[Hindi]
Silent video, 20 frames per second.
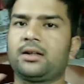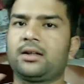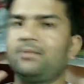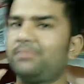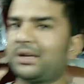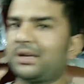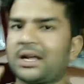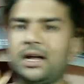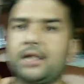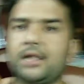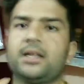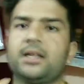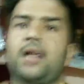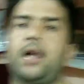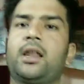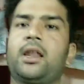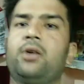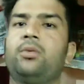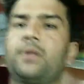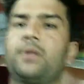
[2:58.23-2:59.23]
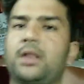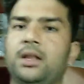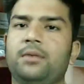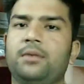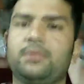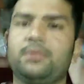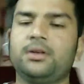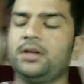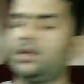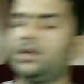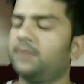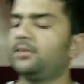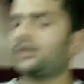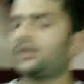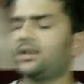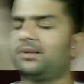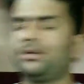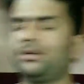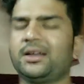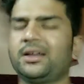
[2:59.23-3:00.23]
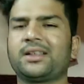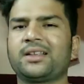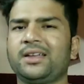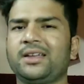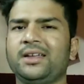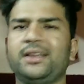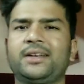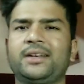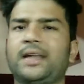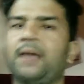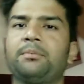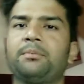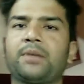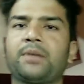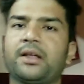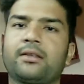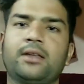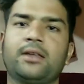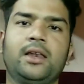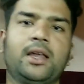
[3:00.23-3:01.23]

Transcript: मैं खाने जा रहा हूँ मतलब ये मतलब ऐसे ही टाइम पास के